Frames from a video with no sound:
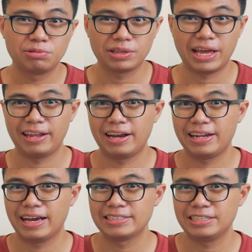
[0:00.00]
watt. Akhirnya
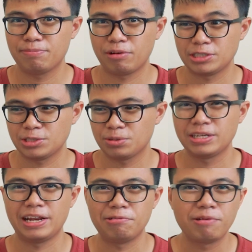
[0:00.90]
dikasih prosesor
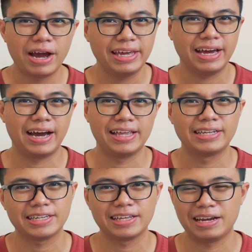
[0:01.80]
seri Y yang hanya
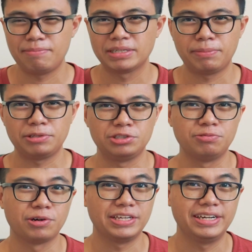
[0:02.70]
sekitar 5 sampai 7
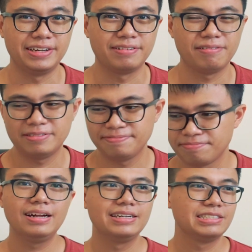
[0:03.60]
watt ini.
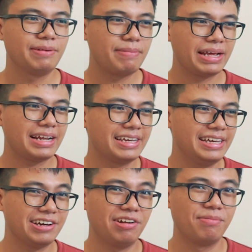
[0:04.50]
Cuma balik
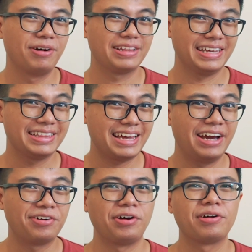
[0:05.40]
lagi kalau buat kita
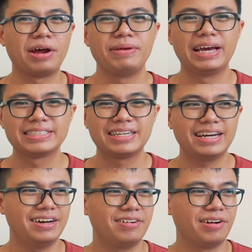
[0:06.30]
ya orang-orang
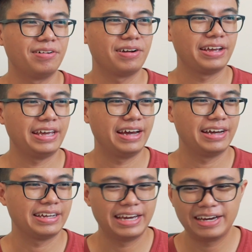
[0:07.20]
biasa, orang-orang yang
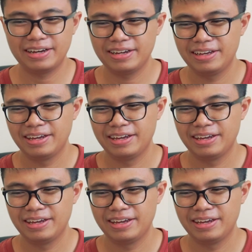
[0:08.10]
ya